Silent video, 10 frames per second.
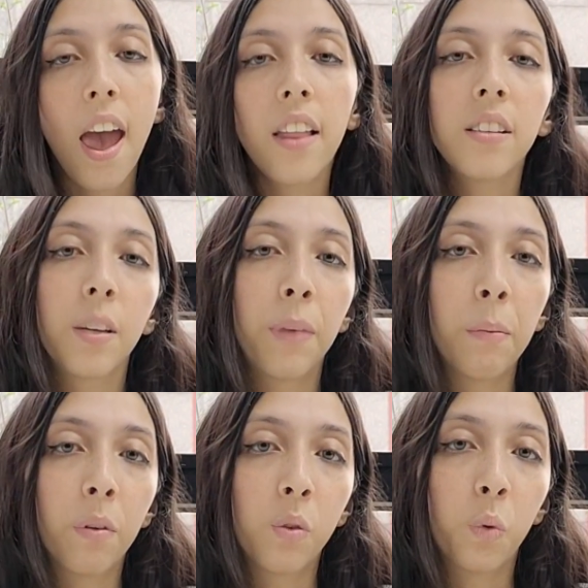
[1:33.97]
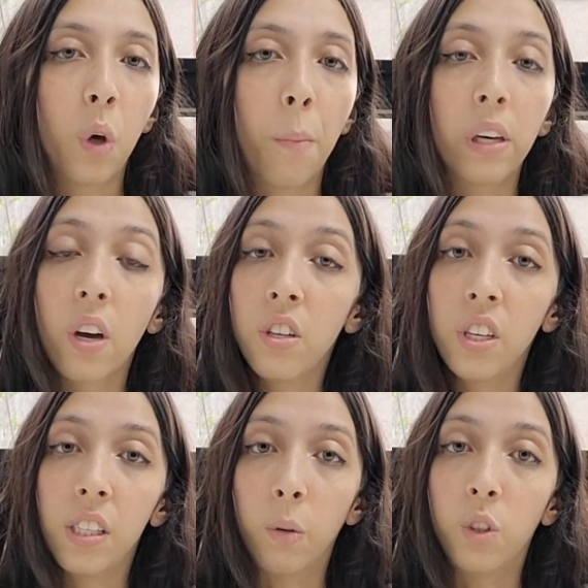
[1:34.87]
Elas também possuíam maior
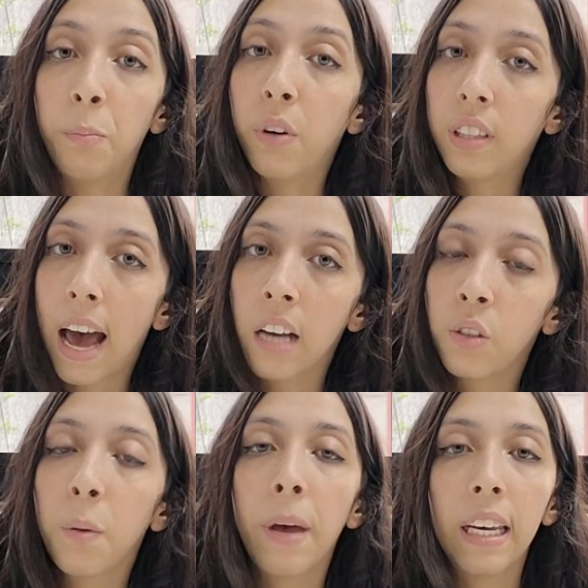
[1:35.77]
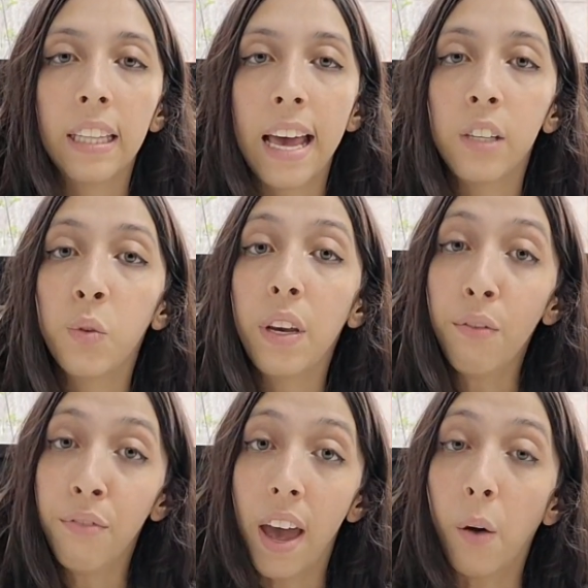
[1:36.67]
ingestão de potássio, magnésio e
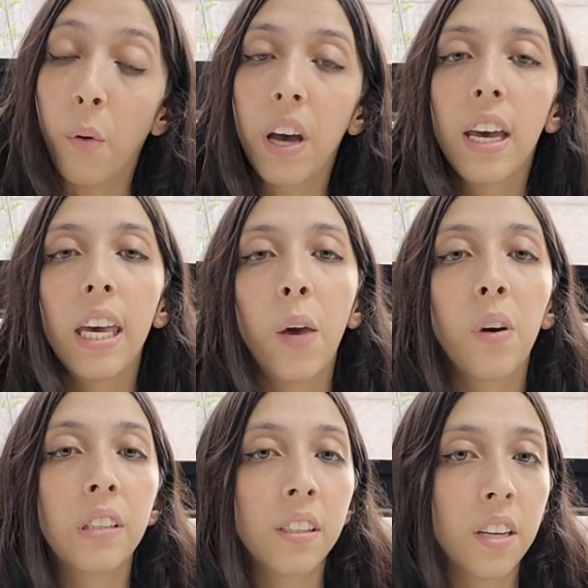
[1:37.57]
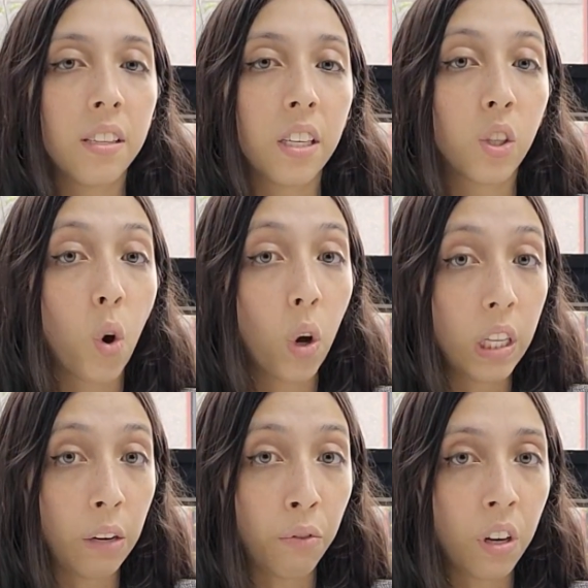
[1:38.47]
ferro, enquanto as crianças
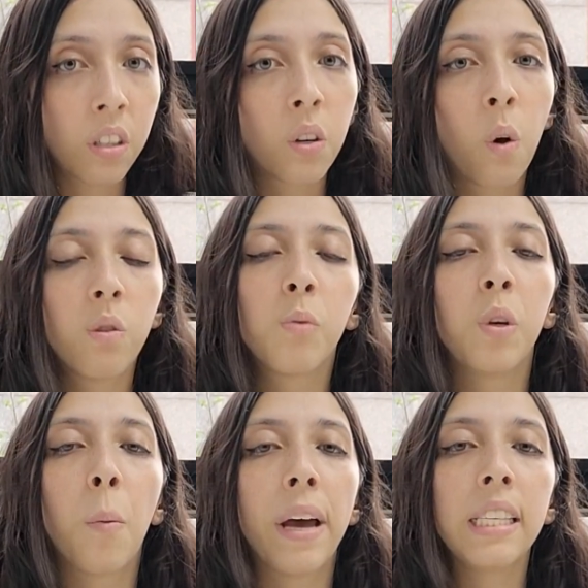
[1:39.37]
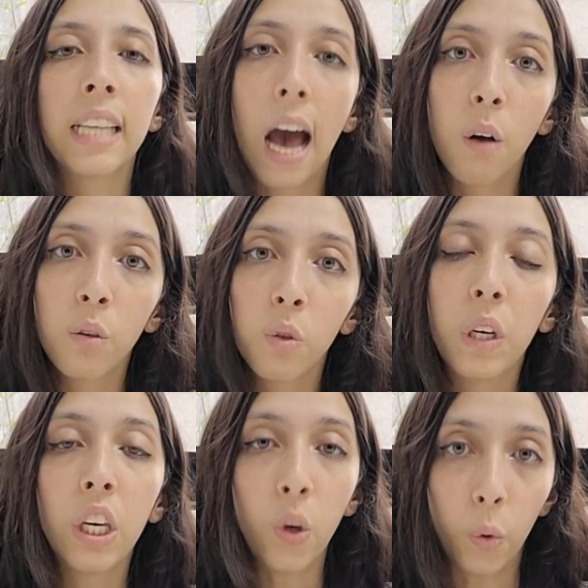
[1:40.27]
onívoras consumiam mais cálcio
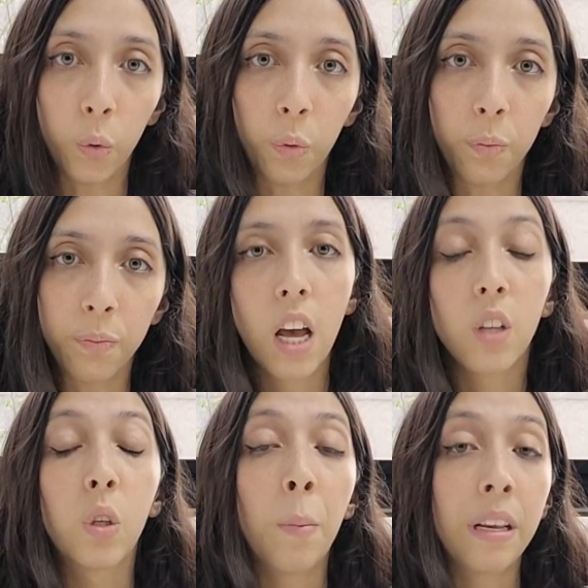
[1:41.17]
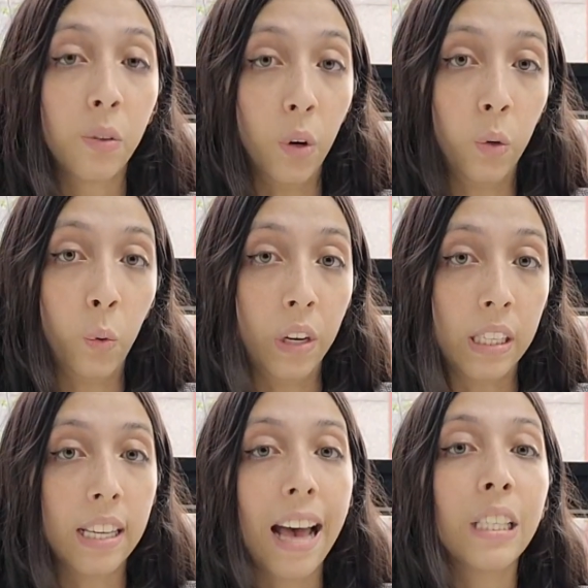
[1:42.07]
e iodo. Sobre as
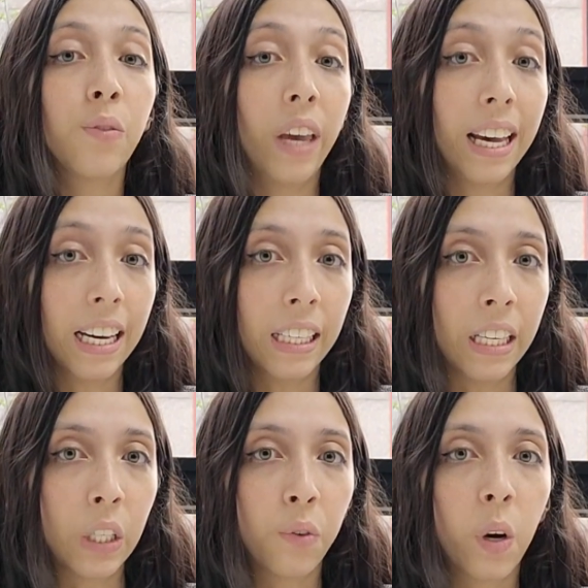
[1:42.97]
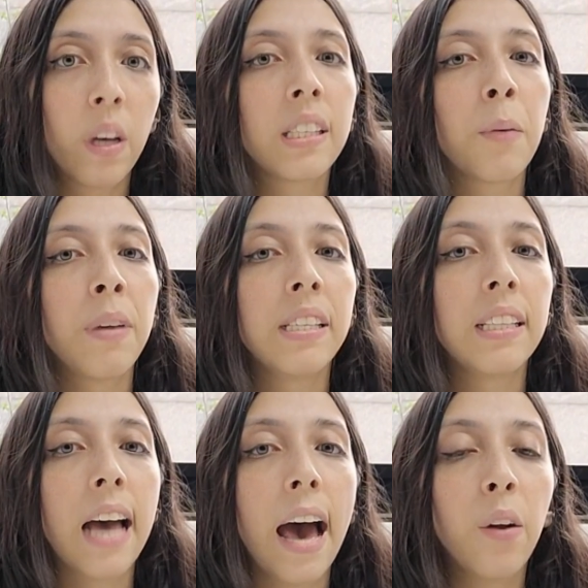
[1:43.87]
gorduras, as veganas foram as que
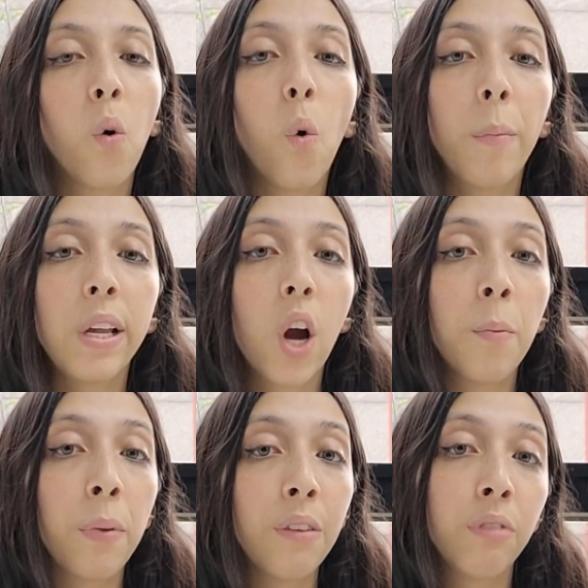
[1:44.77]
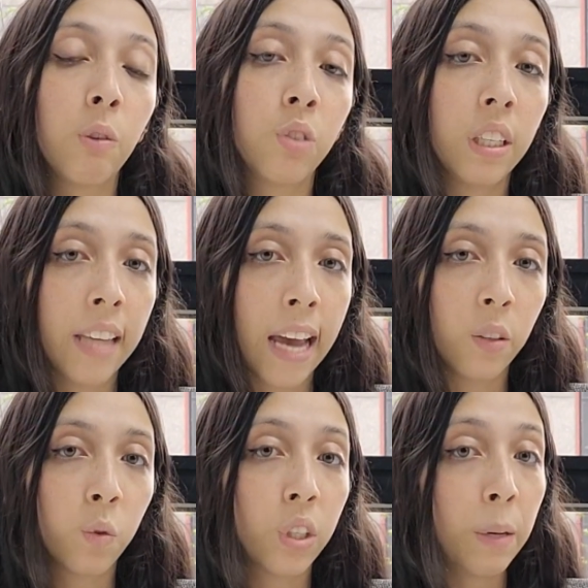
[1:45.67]
apresentaram um melhor perfil
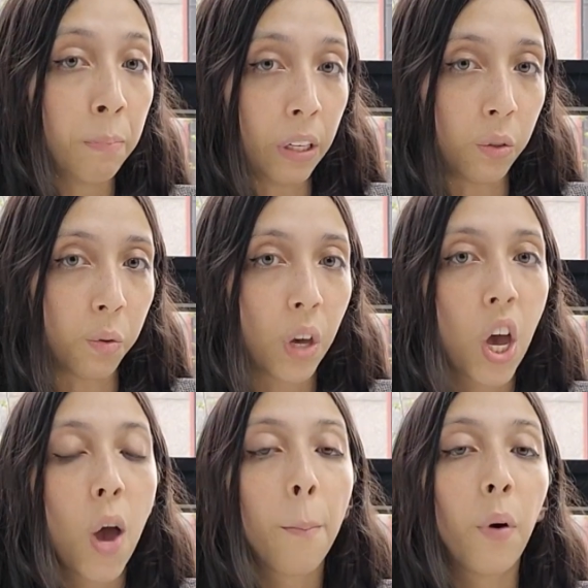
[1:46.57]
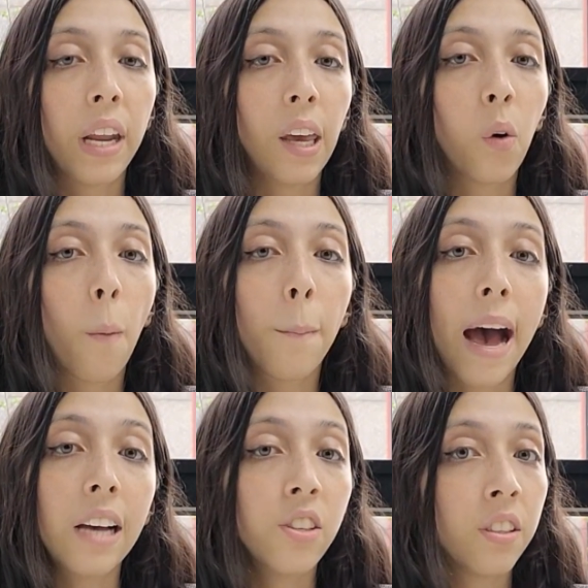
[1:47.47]
dietético de lipídios, porém com
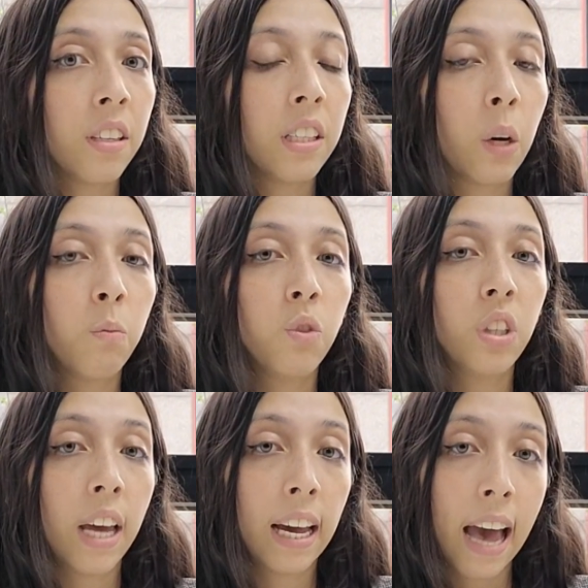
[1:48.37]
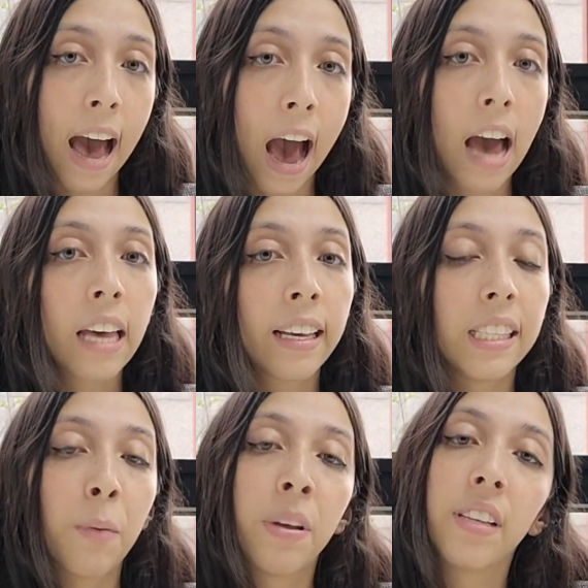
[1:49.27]
baixa ingestão de DHA, que
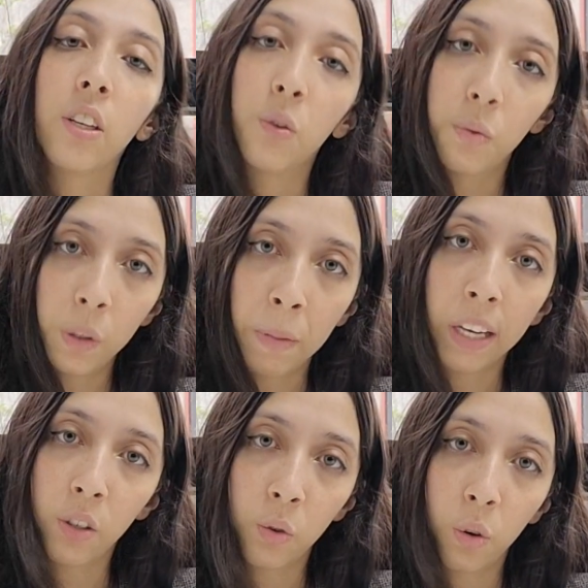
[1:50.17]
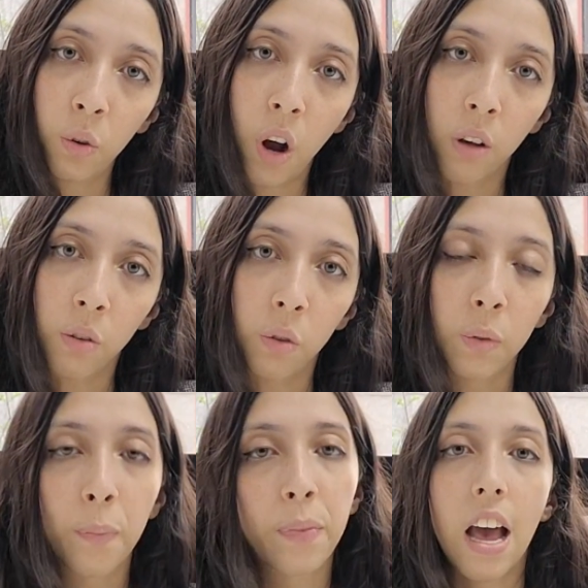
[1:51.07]
está presente nos peixes gordurosos.